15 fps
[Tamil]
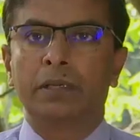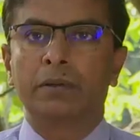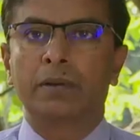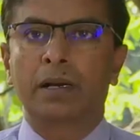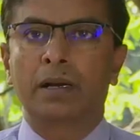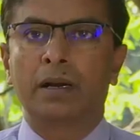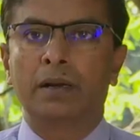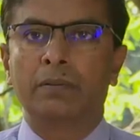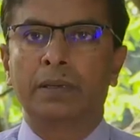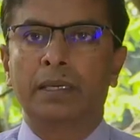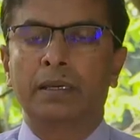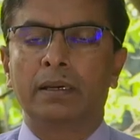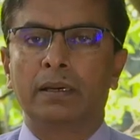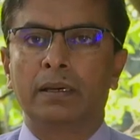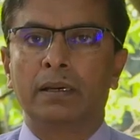நாட்டின்
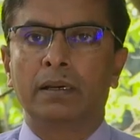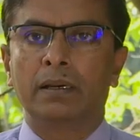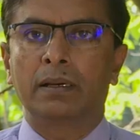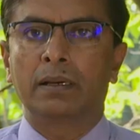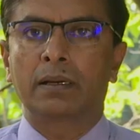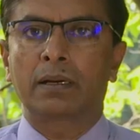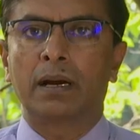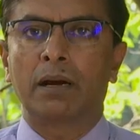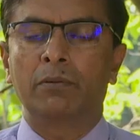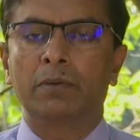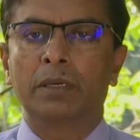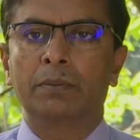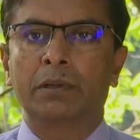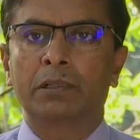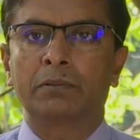பல பகுதிகளில்
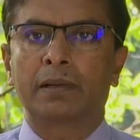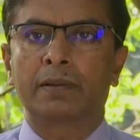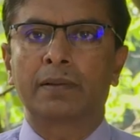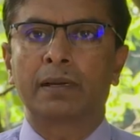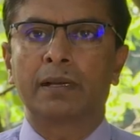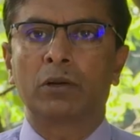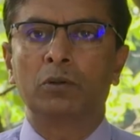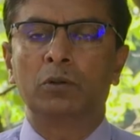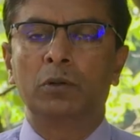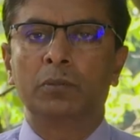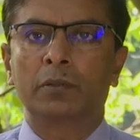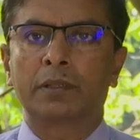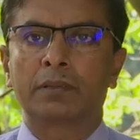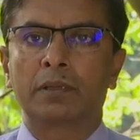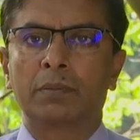நெற்பயிர்
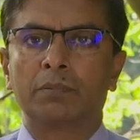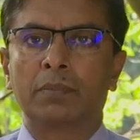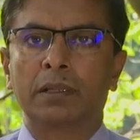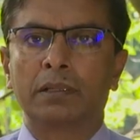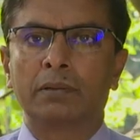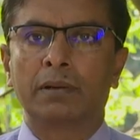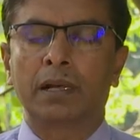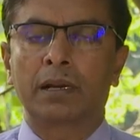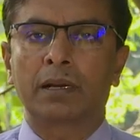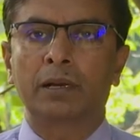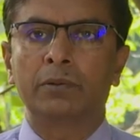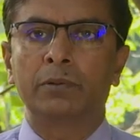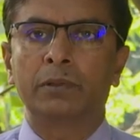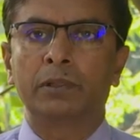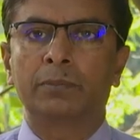மஞ்சளாதல்
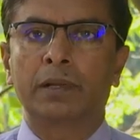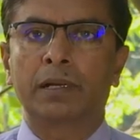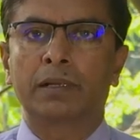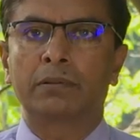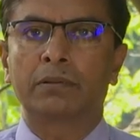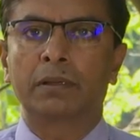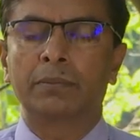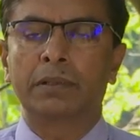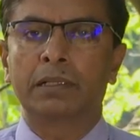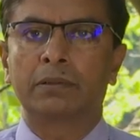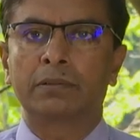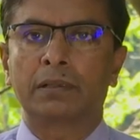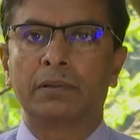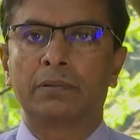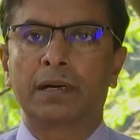மற்றும் வளர்ச்சி குன்றல்
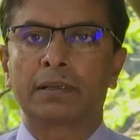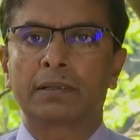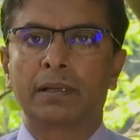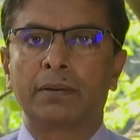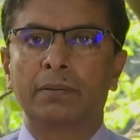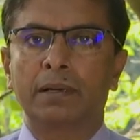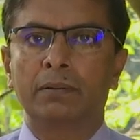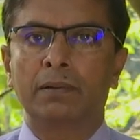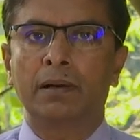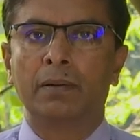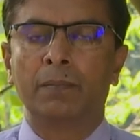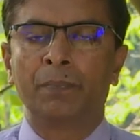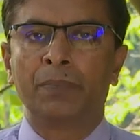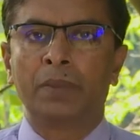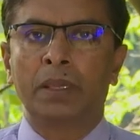என்பன தற்போது
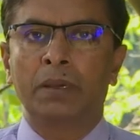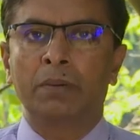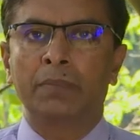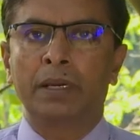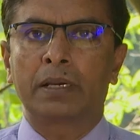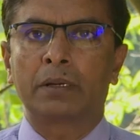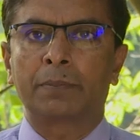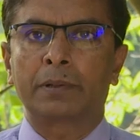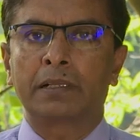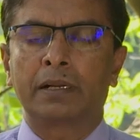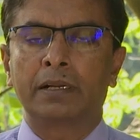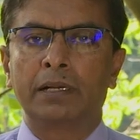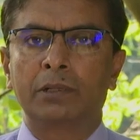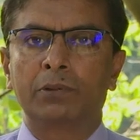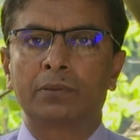அவதானிக்கப்பட்டு
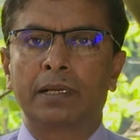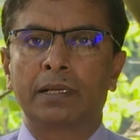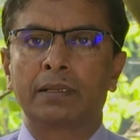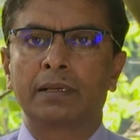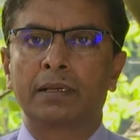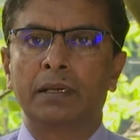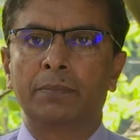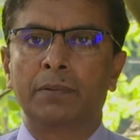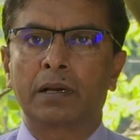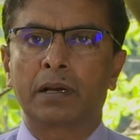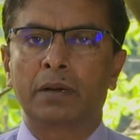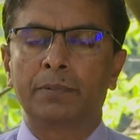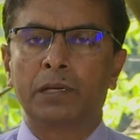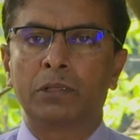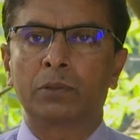வருகின்றது
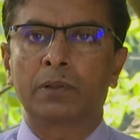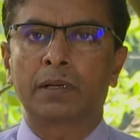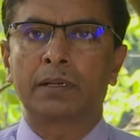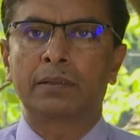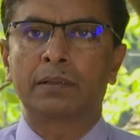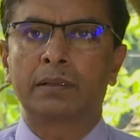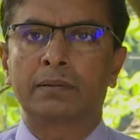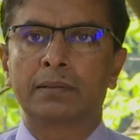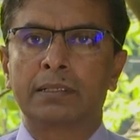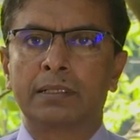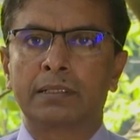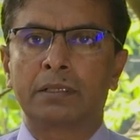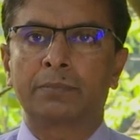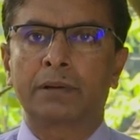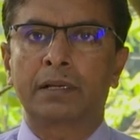இதற்கான பிரதான
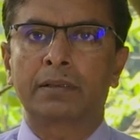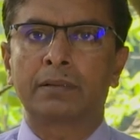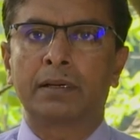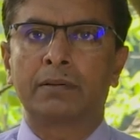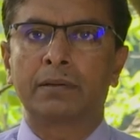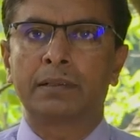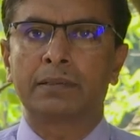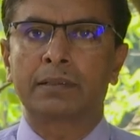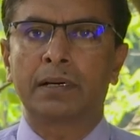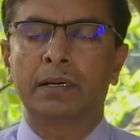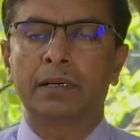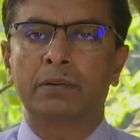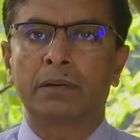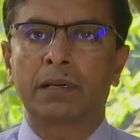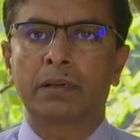காரணங்கள் சிலவற்றை
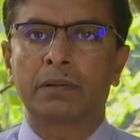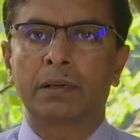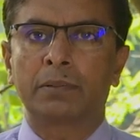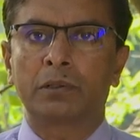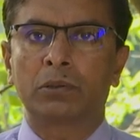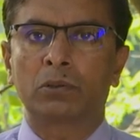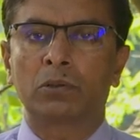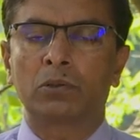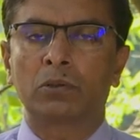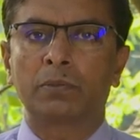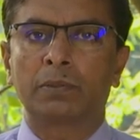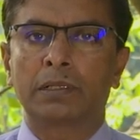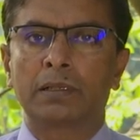நாம் இனங்கண்டுள்ளோம்